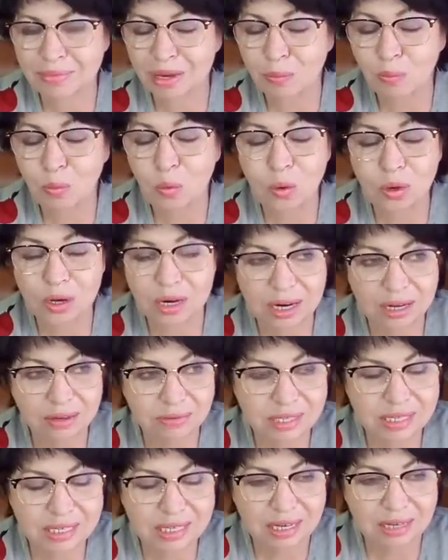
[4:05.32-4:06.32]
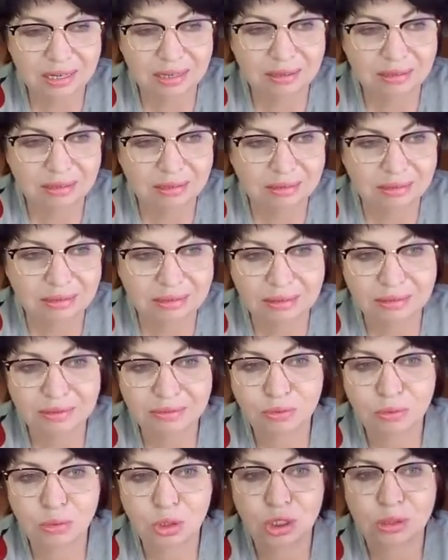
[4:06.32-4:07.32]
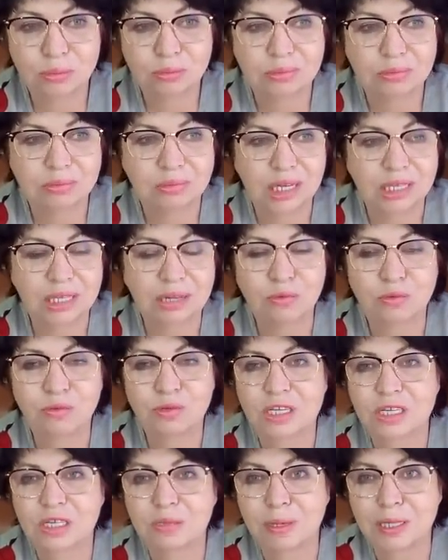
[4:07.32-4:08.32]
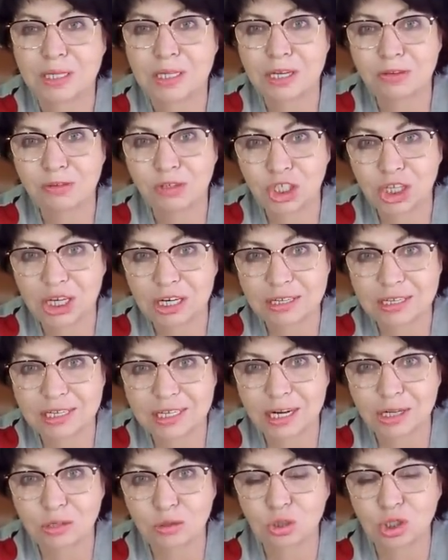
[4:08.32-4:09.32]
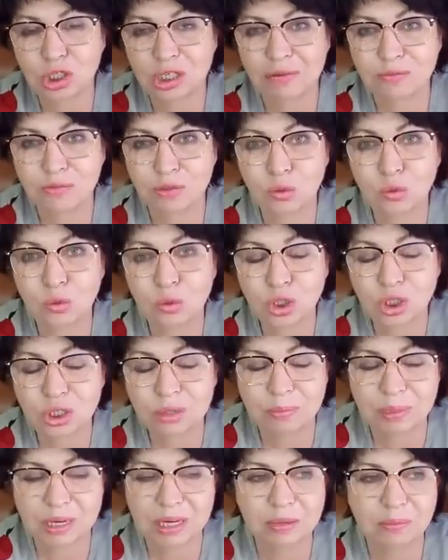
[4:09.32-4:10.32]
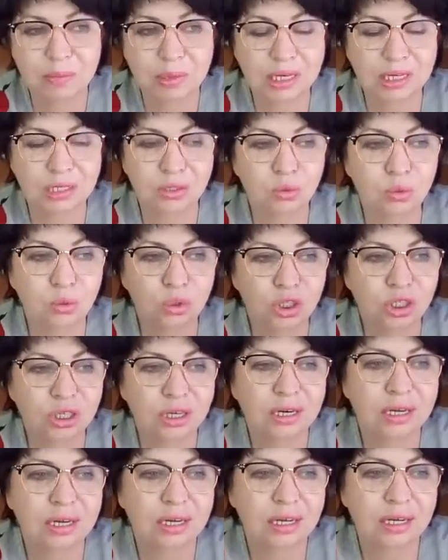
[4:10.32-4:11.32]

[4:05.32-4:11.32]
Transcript: мокрая вся, в общем, до того вся спотевшая, сразу шла в душ, принимала душ.